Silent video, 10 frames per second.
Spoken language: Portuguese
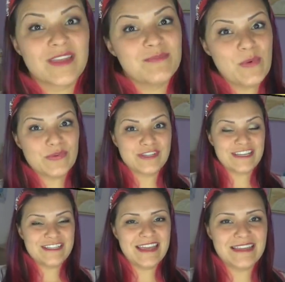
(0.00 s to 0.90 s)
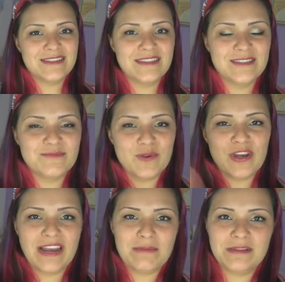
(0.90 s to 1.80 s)
Bom, gente, é isso. Então
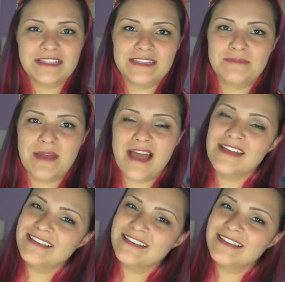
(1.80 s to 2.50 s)
bora lá participar.